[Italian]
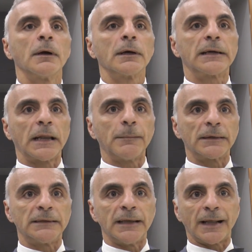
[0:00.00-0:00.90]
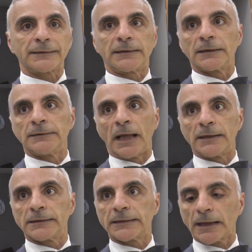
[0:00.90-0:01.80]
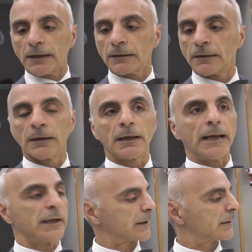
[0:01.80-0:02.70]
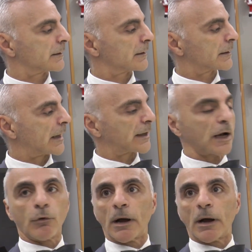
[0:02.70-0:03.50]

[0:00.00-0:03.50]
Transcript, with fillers: crema di latte densa e cacao